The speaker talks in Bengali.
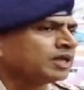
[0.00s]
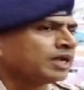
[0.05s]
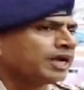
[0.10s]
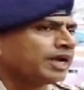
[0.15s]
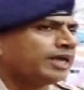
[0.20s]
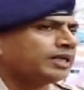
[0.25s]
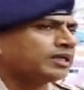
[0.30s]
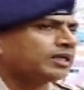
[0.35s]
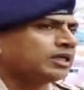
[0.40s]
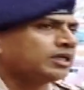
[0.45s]

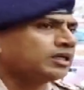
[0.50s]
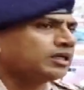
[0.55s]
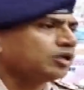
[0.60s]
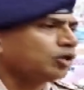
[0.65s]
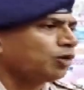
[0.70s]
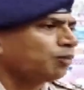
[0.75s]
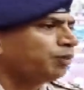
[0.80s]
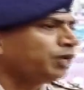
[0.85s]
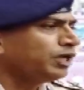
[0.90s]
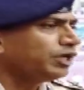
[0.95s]
এটা
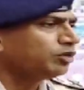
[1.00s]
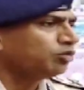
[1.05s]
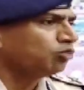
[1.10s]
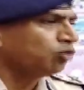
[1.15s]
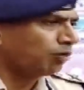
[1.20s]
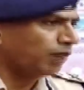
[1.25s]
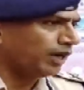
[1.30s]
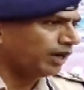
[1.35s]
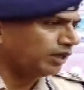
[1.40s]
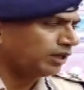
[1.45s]
পিঙ্ক
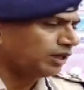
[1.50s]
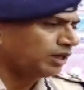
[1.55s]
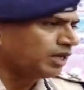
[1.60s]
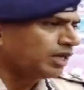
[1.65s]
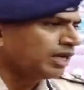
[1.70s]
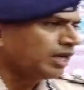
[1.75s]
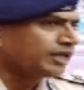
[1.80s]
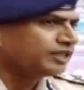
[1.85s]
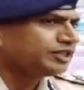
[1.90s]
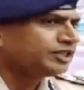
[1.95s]
মোবাইল
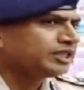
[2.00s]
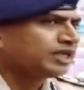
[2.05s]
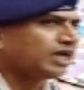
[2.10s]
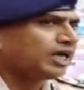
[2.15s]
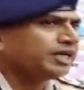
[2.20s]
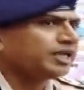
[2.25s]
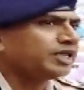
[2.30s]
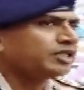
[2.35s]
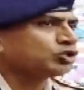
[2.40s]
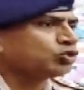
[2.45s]

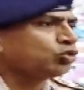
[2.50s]
যেখানে